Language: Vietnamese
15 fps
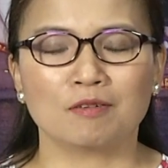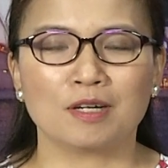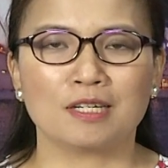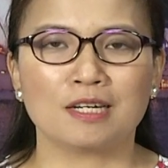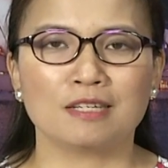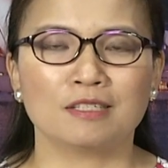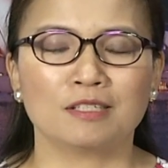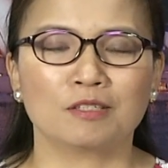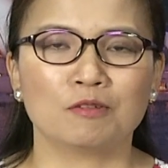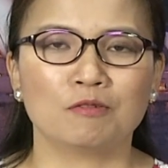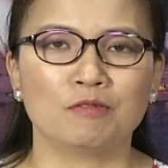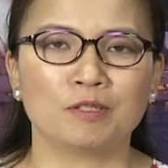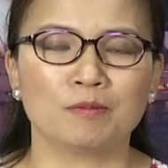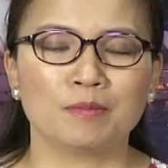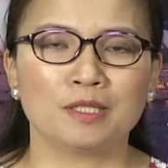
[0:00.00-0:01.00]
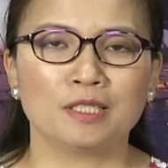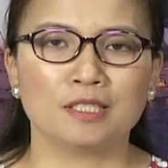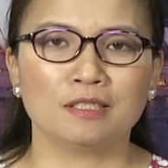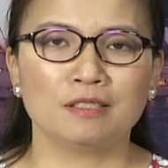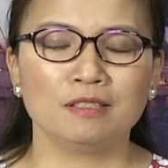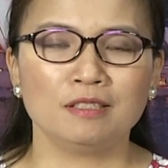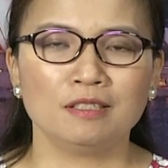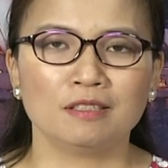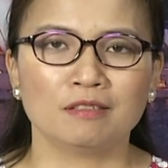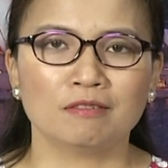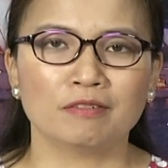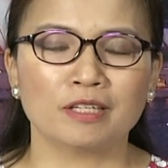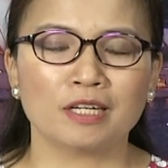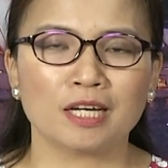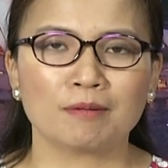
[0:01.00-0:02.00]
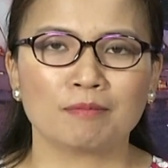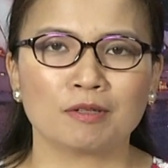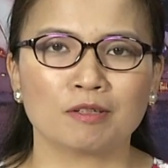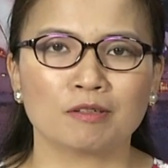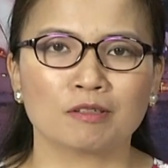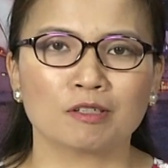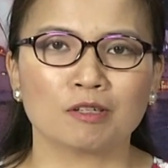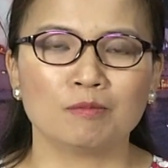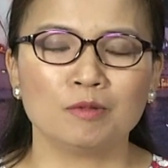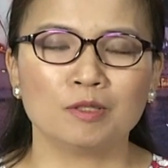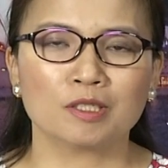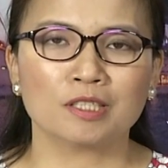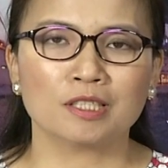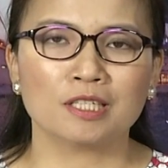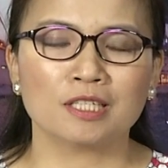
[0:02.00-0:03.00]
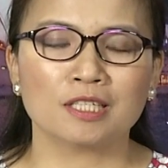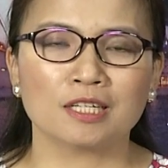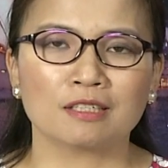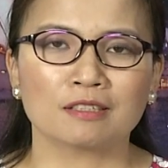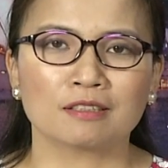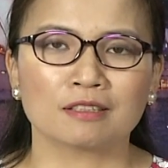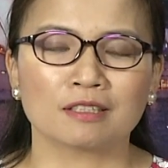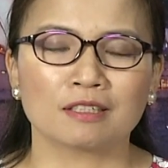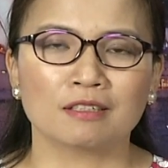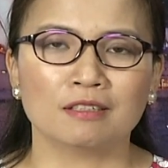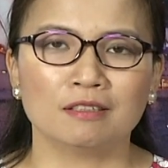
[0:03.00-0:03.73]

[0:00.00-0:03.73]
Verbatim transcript: ngoài đại dịch Covid-19 thì ở Việt Nam còn có một cái tình trạng à,